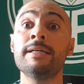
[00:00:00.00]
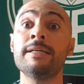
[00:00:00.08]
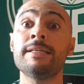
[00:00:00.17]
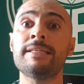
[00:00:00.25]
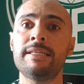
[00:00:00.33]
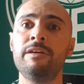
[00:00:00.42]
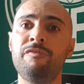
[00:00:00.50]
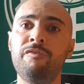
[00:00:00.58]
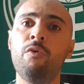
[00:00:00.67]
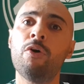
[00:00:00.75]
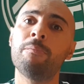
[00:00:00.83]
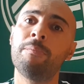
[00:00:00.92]
se
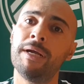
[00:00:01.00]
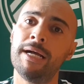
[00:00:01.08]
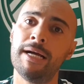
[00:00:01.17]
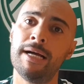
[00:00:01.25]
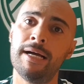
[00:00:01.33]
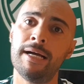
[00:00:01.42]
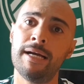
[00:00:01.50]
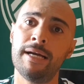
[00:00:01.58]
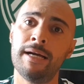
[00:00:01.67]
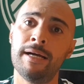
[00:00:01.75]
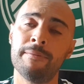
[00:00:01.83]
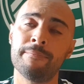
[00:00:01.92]
for
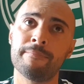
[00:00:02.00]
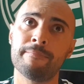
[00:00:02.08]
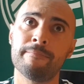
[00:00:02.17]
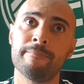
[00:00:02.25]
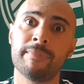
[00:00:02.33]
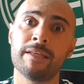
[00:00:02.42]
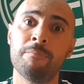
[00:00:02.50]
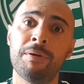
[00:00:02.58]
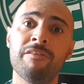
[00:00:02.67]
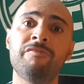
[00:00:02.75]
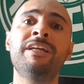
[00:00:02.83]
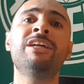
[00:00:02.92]
para
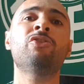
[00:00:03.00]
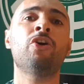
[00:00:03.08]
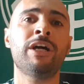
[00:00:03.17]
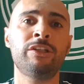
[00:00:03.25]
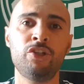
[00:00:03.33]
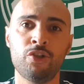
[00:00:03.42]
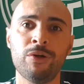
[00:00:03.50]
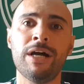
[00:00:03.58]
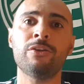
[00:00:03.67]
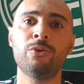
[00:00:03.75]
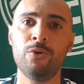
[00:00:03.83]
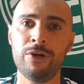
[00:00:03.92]
vir em troca de
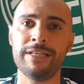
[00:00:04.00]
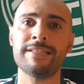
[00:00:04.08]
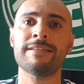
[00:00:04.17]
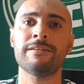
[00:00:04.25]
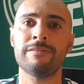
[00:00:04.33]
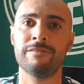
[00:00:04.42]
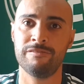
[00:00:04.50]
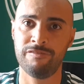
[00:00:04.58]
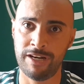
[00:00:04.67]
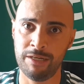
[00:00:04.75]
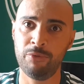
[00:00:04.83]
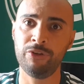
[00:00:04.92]
jogadores,
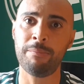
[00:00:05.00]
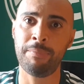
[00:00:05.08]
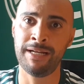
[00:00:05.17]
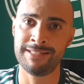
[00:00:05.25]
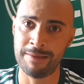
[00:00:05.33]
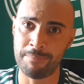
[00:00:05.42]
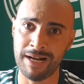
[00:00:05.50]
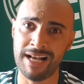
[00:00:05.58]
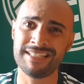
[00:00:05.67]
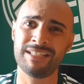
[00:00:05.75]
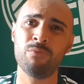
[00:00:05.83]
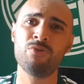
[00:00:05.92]
vale muito a pena. Se é para
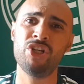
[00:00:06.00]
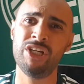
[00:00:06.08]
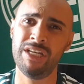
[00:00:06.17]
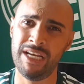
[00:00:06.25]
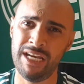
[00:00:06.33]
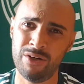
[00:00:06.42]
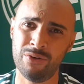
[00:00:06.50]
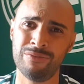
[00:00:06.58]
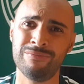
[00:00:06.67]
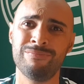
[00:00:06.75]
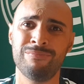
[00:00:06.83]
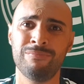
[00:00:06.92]
gastar um
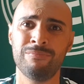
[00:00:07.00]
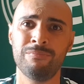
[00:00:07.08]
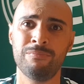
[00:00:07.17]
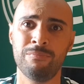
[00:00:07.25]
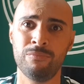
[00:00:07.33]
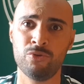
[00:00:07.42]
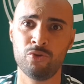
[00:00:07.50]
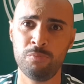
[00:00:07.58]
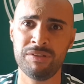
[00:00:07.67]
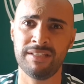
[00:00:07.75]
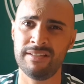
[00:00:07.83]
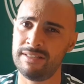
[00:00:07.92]
dinheiro
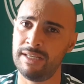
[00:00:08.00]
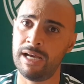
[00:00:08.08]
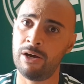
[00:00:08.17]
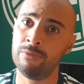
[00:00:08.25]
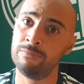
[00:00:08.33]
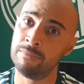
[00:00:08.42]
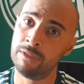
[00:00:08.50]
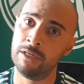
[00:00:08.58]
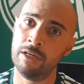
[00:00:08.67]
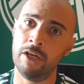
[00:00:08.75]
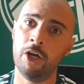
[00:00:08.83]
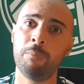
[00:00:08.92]
substancial,
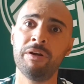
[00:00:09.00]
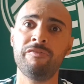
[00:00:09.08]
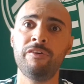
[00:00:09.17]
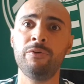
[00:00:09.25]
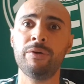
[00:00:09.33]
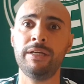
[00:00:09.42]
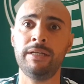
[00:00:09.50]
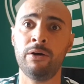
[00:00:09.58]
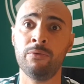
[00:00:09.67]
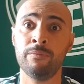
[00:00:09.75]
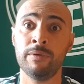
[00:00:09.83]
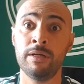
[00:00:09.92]
eu prefiro que
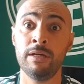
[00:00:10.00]
não.